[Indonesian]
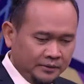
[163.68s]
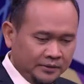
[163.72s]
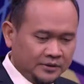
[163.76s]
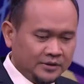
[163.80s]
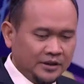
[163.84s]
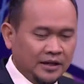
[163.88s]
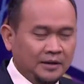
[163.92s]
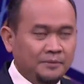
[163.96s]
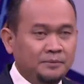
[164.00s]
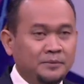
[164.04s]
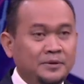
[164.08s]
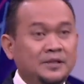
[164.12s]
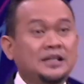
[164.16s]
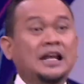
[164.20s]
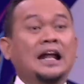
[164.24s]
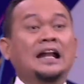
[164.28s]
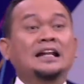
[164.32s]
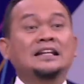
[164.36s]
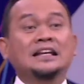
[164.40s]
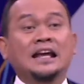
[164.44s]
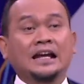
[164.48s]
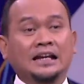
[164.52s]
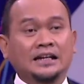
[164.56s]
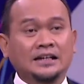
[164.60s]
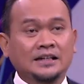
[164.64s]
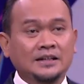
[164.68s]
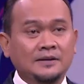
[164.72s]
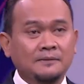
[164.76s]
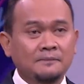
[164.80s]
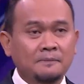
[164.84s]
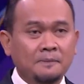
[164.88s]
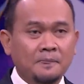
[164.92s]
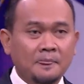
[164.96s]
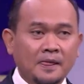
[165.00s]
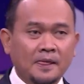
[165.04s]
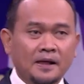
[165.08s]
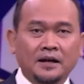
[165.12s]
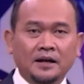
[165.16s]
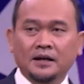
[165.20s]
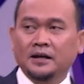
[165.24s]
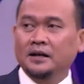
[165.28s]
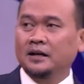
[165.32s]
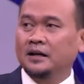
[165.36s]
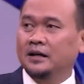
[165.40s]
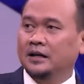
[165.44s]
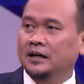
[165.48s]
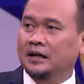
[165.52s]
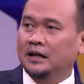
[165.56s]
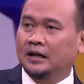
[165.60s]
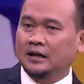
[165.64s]
Maksudnya misalnya ini Iya, iya,
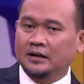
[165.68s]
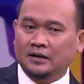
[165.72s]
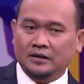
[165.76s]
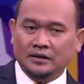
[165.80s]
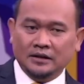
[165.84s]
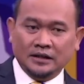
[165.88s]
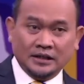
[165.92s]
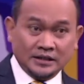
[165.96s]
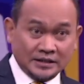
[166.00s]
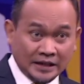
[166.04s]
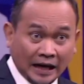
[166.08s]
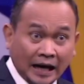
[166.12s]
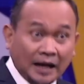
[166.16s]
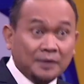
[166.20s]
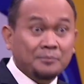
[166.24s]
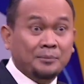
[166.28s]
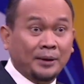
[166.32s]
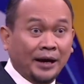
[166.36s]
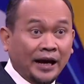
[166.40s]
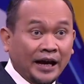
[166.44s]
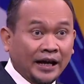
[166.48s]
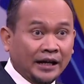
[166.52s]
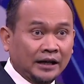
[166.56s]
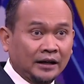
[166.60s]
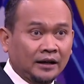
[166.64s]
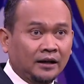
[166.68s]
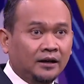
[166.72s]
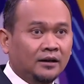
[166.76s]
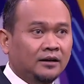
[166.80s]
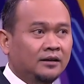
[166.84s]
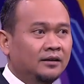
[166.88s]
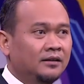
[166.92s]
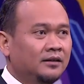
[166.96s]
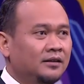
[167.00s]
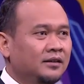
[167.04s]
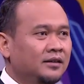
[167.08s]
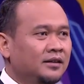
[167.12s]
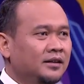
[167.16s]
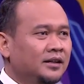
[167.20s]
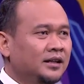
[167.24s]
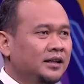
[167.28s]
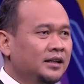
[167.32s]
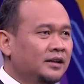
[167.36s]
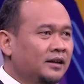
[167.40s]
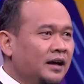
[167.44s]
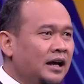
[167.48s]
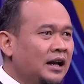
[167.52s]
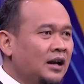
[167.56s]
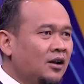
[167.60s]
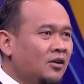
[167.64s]
iya. Ngerjakan PR. Yap.
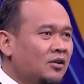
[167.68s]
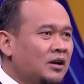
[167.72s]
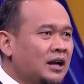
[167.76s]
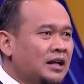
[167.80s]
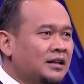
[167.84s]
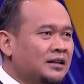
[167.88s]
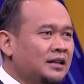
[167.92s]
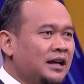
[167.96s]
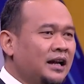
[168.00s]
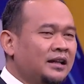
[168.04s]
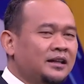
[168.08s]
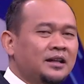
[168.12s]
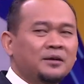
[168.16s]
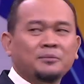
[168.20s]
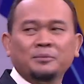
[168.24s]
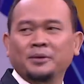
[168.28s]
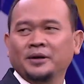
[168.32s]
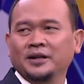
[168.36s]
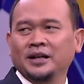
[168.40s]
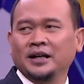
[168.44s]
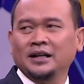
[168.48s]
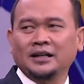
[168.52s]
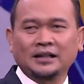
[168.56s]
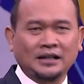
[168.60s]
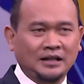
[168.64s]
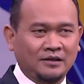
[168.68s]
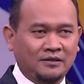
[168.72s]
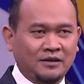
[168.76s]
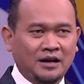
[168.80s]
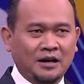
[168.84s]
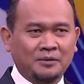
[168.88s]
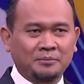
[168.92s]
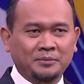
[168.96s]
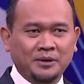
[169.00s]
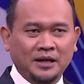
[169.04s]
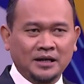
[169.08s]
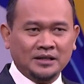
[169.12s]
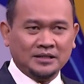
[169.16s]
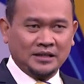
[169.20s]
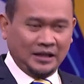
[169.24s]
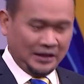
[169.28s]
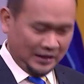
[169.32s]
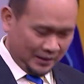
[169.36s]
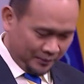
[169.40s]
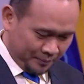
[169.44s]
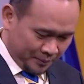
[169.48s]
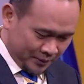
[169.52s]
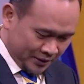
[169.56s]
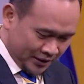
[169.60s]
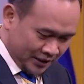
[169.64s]
Ini kalau orang telaten beda dengan orang biasa.